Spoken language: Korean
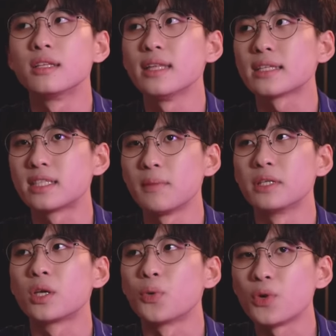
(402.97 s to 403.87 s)
the next step
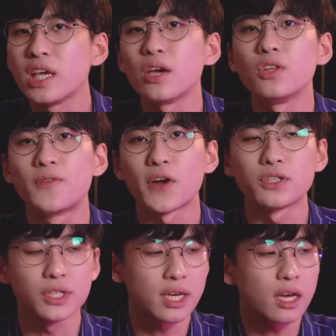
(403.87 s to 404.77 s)
is Korea
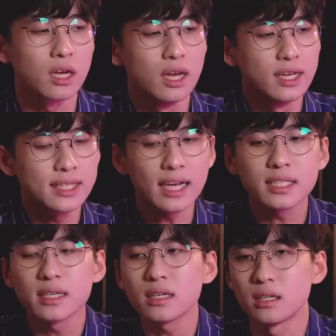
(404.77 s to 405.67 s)
University. 그러니까
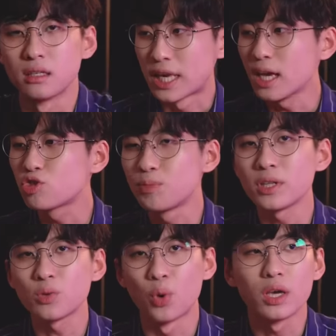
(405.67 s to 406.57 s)
사실은 제
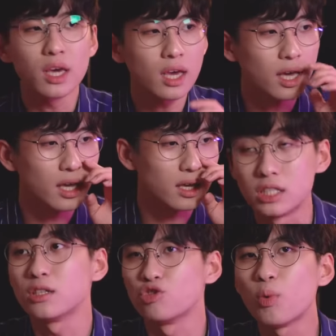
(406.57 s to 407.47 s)
주변에 되게
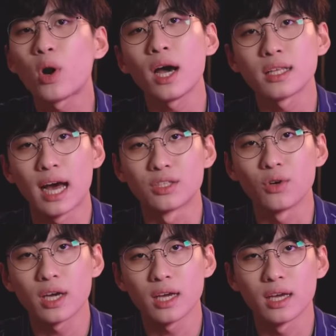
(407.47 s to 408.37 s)
진짜 유복한
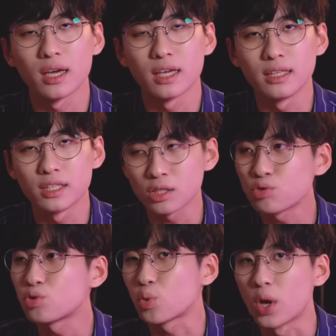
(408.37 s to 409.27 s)
가정에 있는
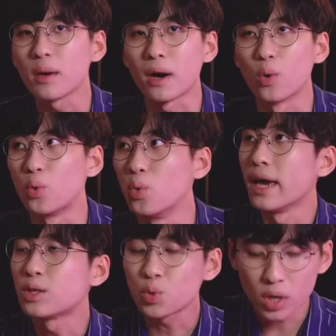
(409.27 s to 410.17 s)
친구들도 되게 많고,
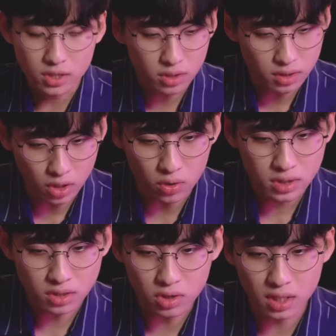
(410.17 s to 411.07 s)
애초에 그런
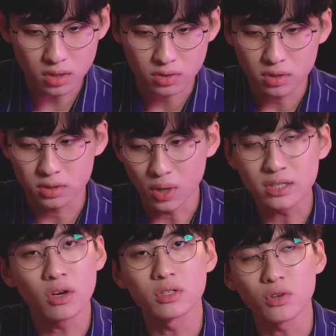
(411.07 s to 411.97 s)
경제적인 어떤
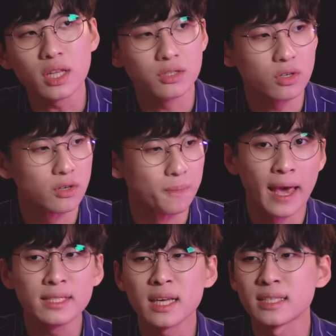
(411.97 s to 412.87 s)
환경을 떠나서
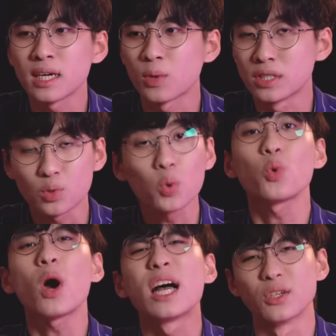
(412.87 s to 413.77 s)
애들 자체가 굉장히
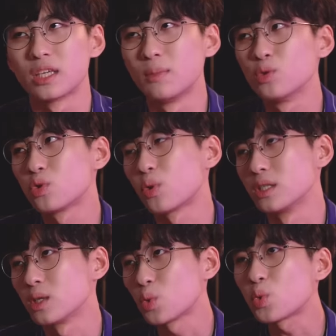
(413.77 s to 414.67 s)
똑똑하죠. 기본적으로
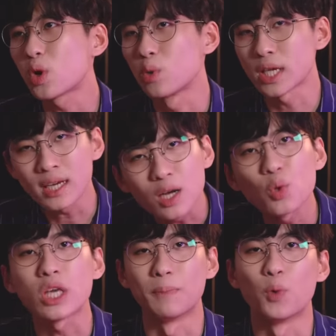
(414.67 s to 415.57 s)
굉장히 똑똑하고
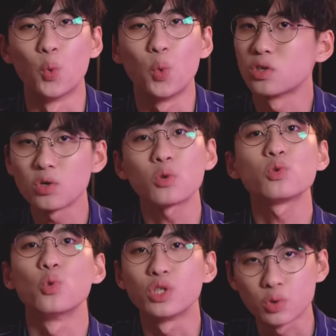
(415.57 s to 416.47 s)
생각도 깊고 성격도
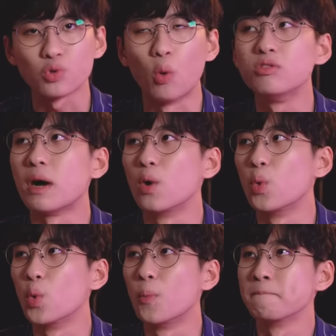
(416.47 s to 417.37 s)
좋은 친구들 너무
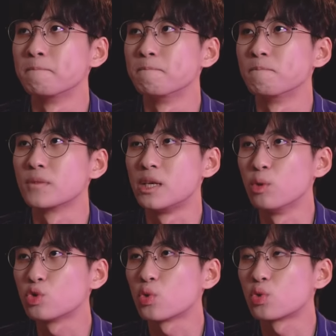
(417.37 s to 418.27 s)
많고, 음,
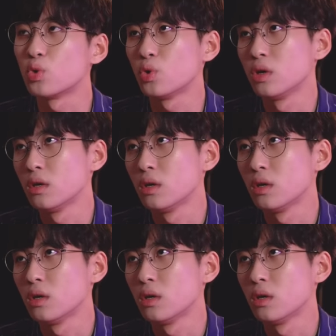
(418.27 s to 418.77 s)
기본적으로